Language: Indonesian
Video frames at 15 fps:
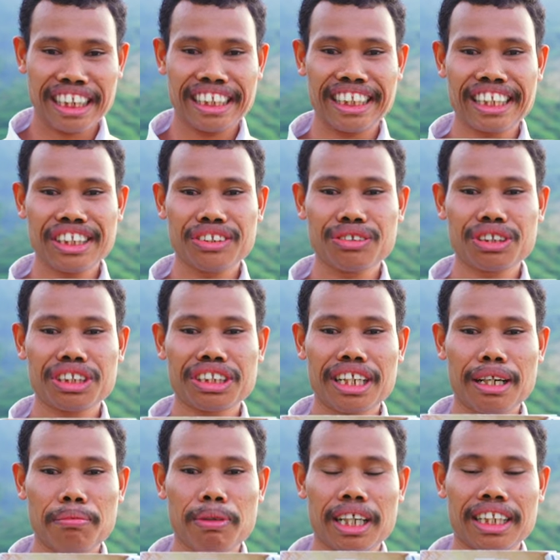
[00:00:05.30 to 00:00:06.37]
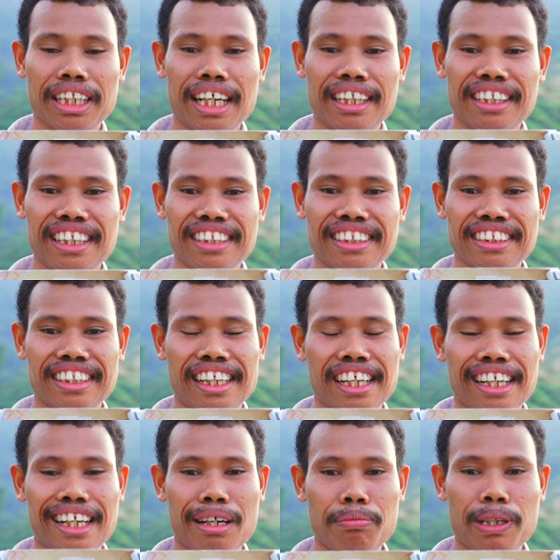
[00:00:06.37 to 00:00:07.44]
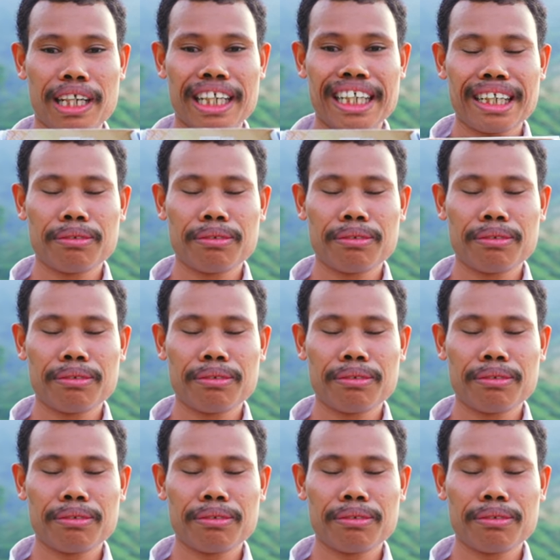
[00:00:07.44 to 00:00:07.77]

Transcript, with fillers: Yesus Nama di Atas Segala Nama.